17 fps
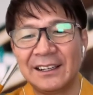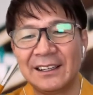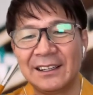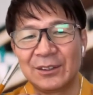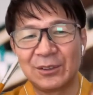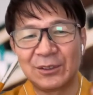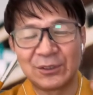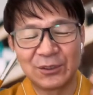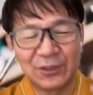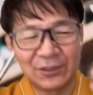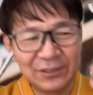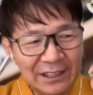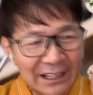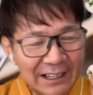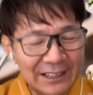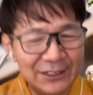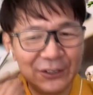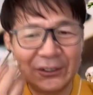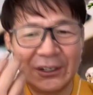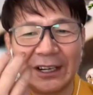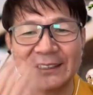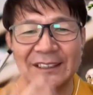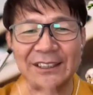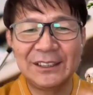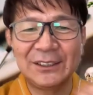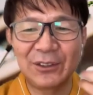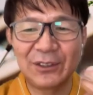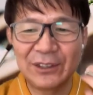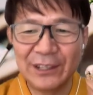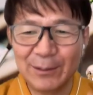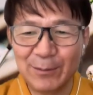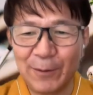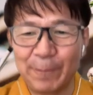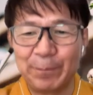このどんだけ忙しい時
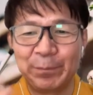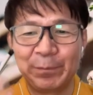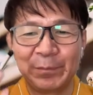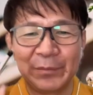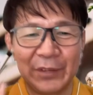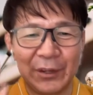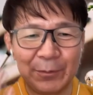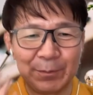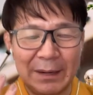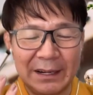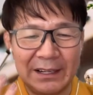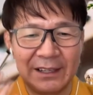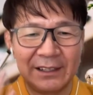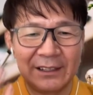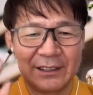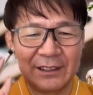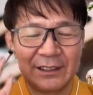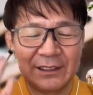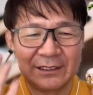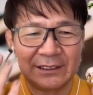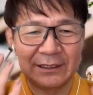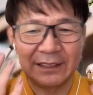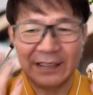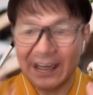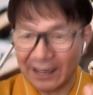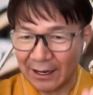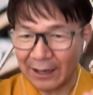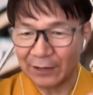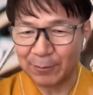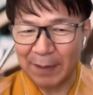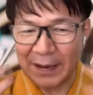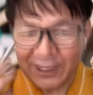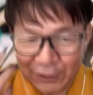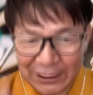でもやっぱりね、あの
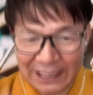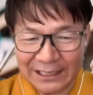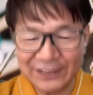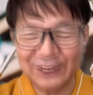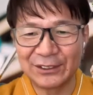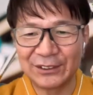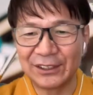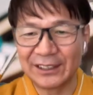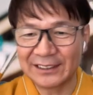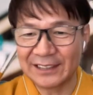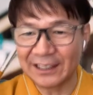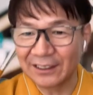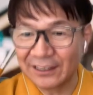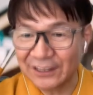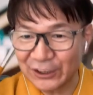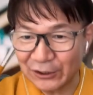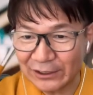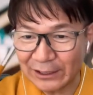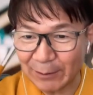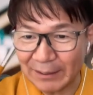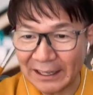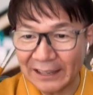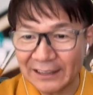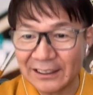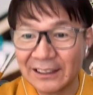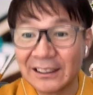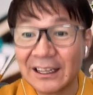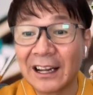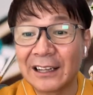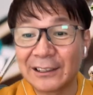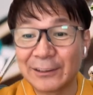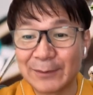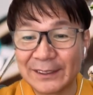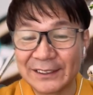巡らすっていうね、先しおりさんも書いていた
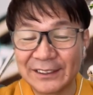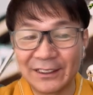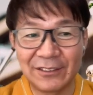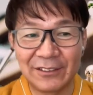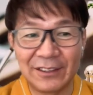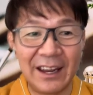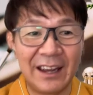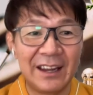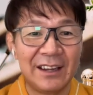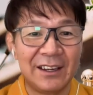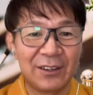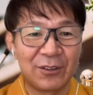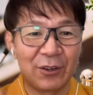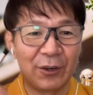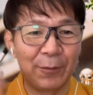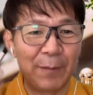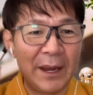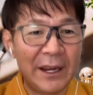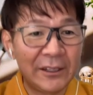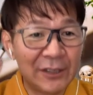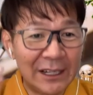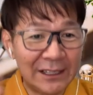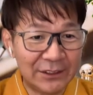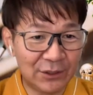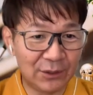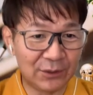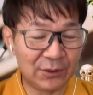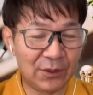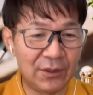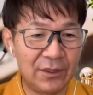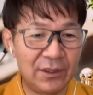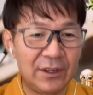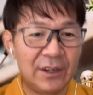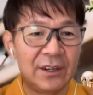だいてますけどね、この巡らすこと、
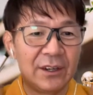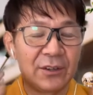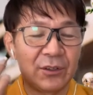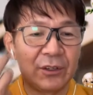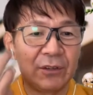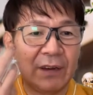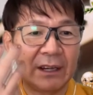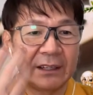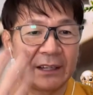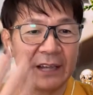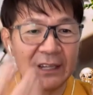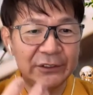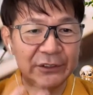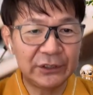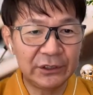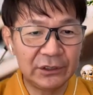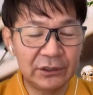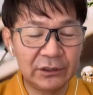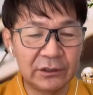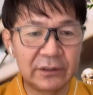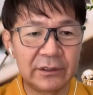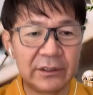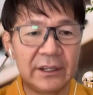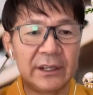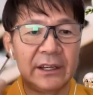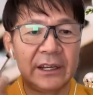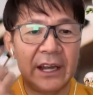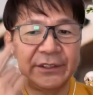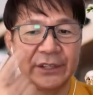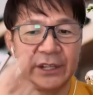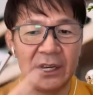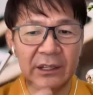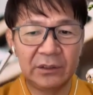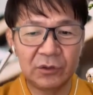これは血流
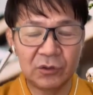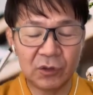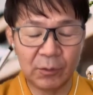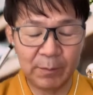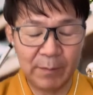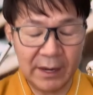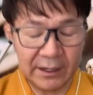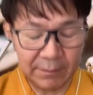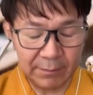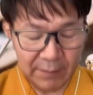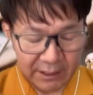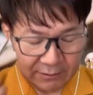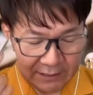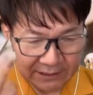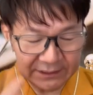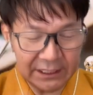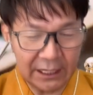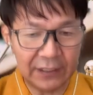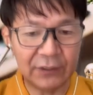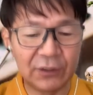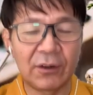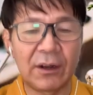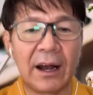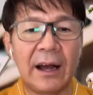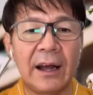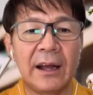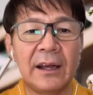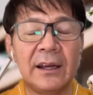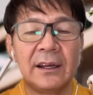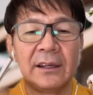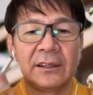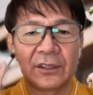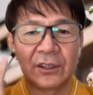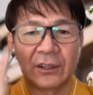血液をめ巡らしたりとか、
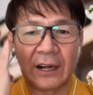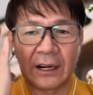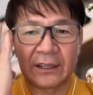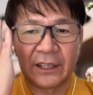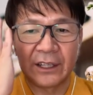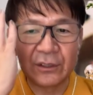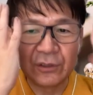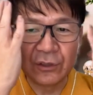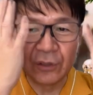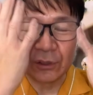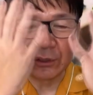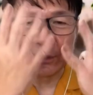それから皮膚をちょっ